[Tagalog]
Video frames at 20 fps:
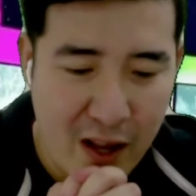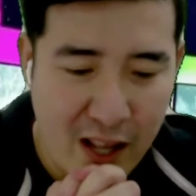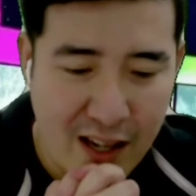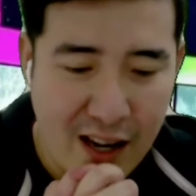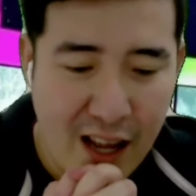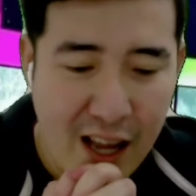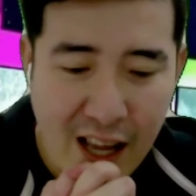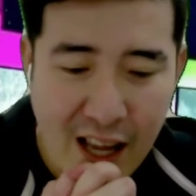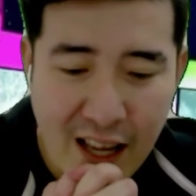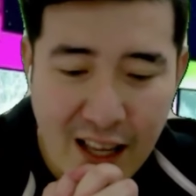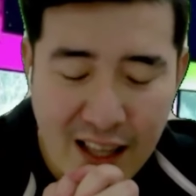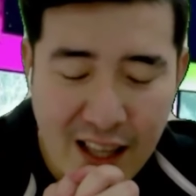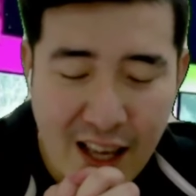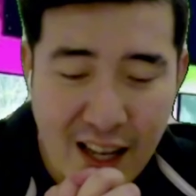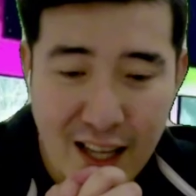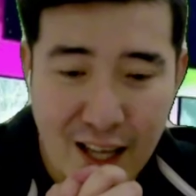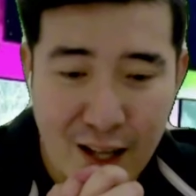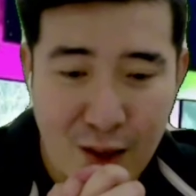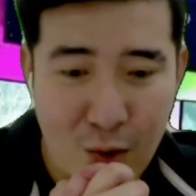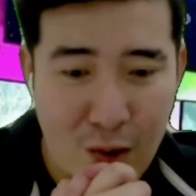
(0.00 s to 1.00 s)
And
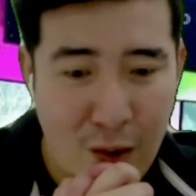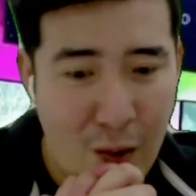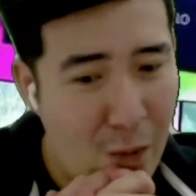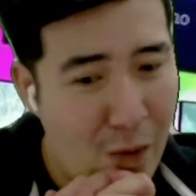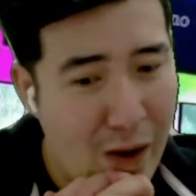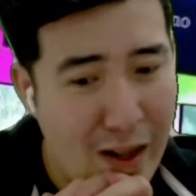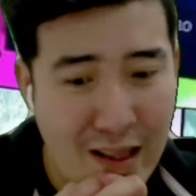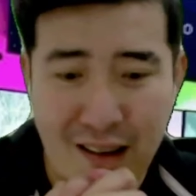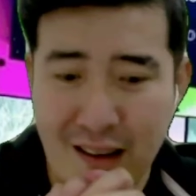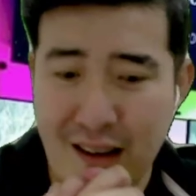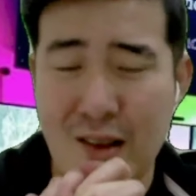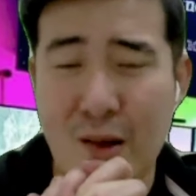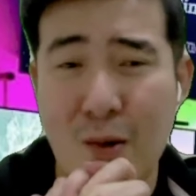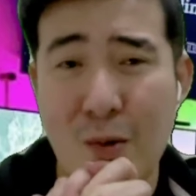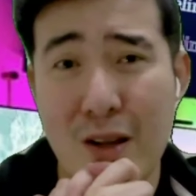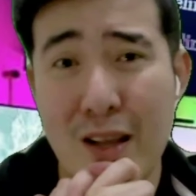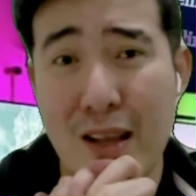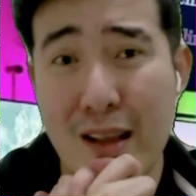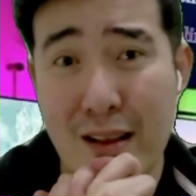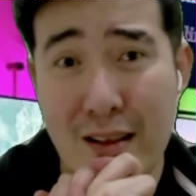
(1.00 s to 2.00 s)
yan, nag-enjoy ako and nakita
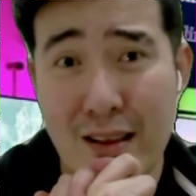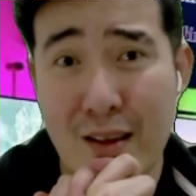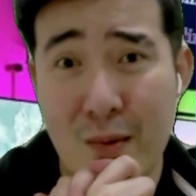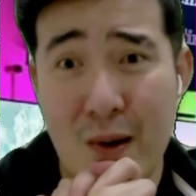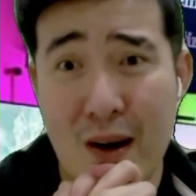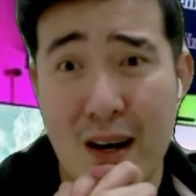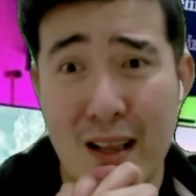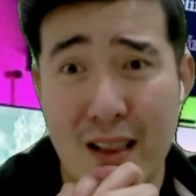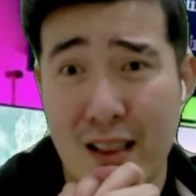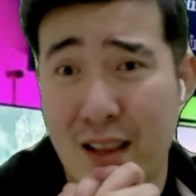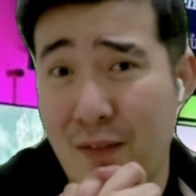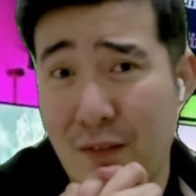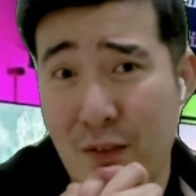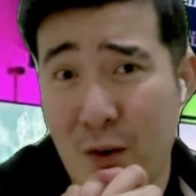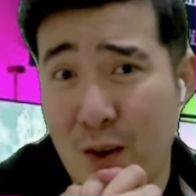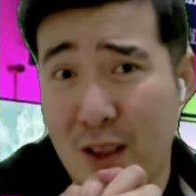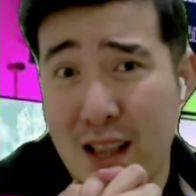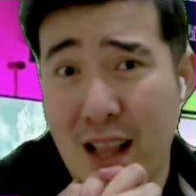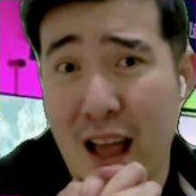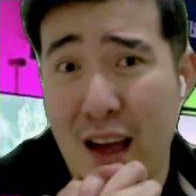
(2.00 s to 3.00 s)
ko yun sa wakas the
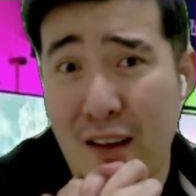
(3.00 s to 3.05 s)
first